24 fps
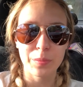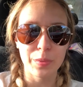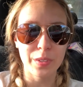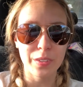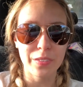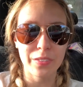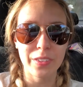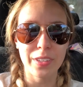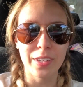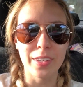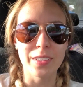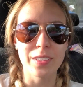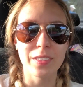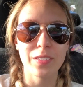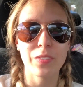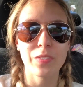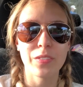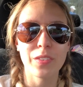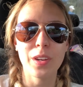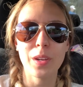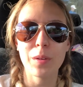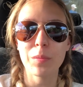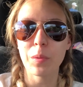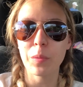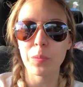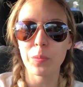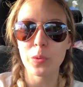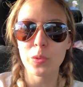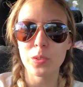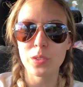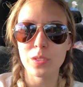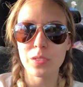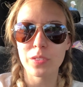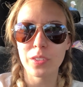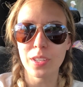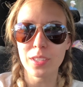Привет! Время
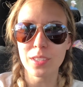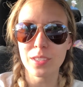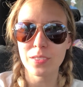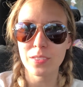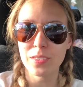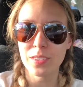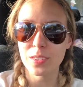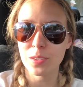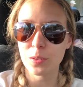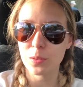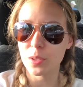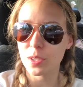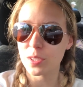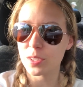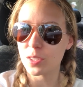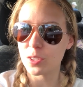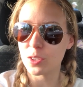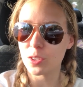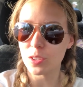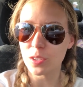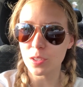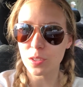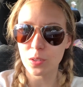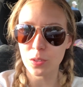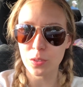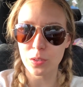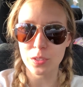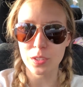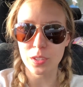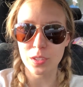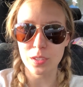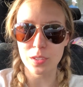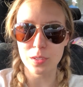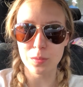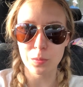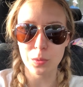полдевятого, у нас очередной
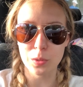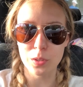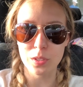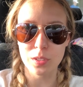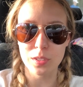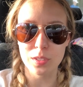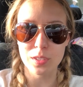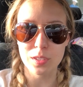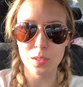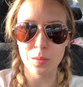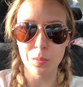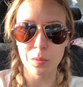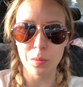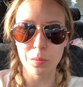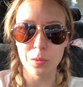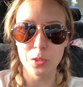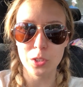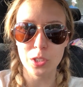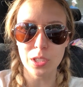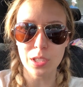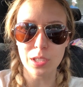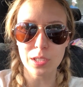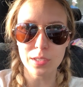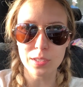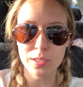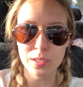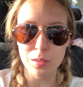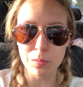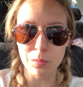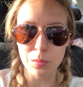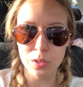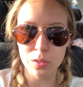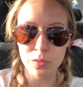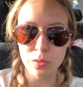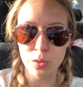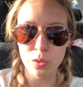день осмотра достопримечательностей.
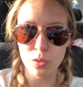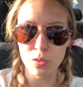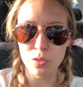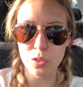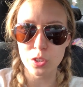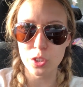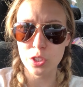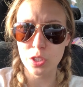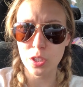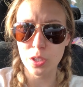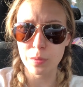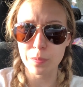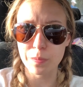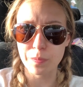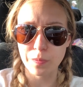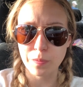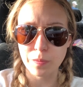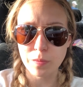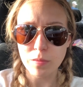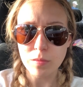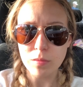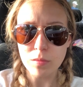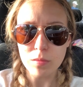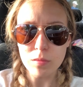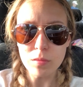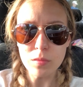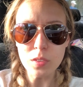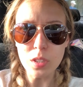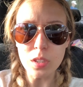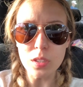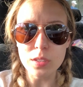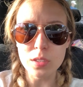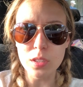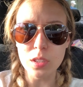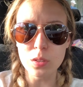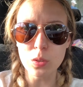Мы сегодня выезжаем
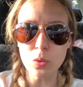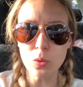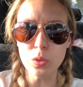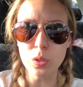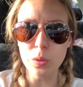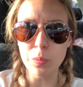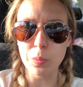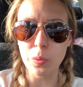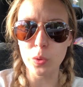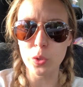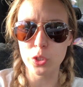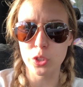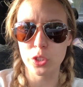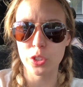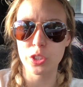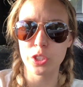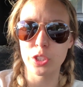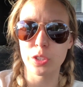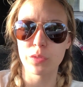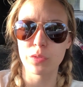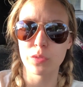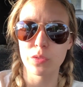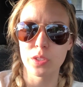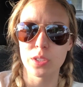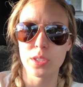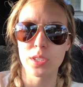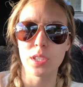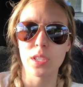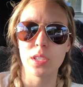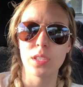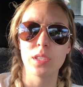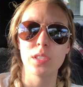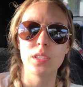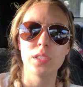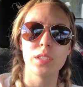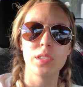из Канкуна позже, чем в
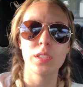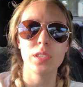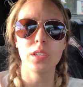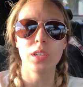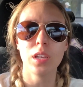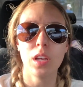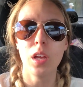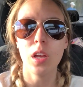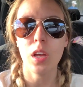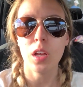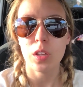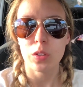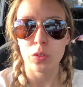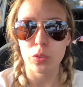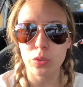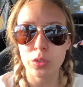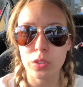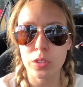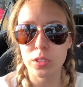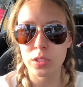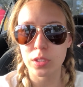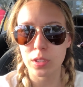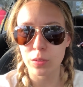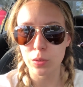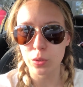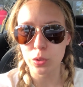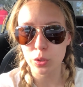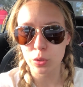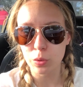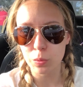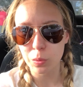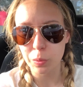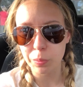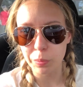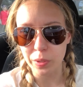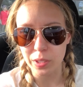остальные дни, но не из-за того,
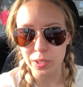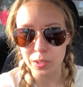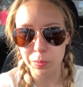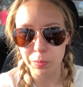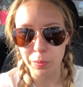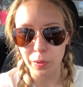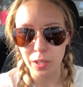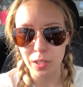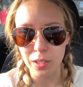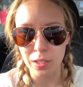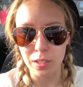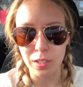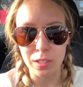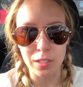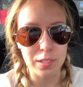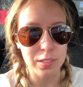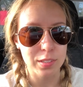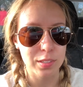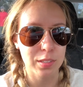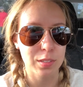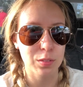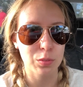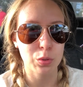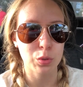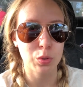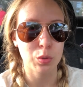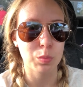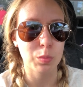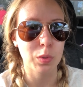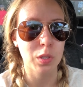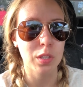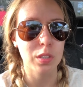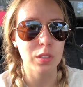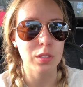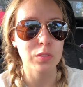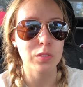что мы проспали или из-за того, что
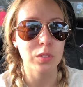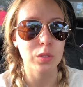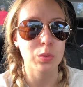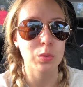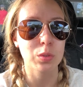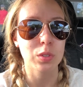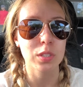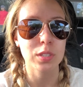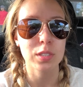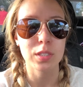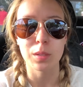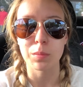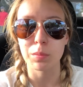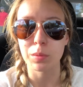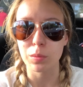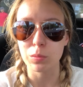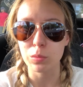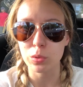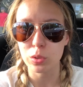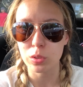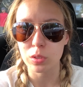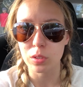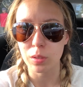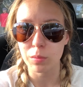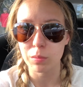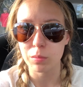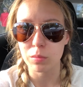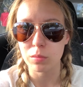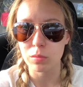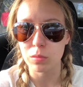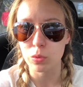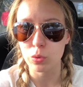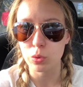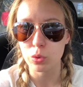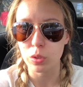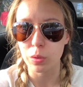мы ленивые туристы, а потому что нам
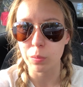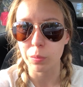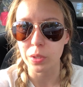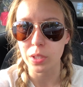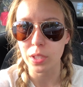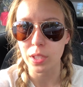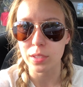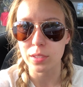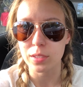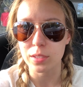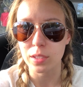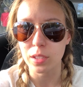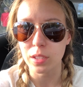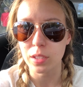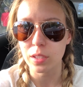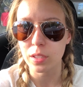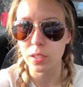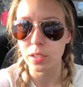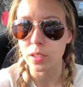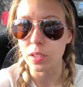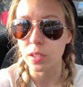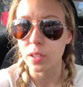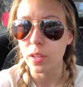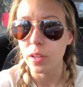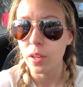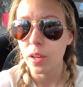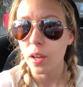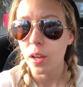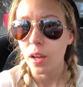нужно менять деньги,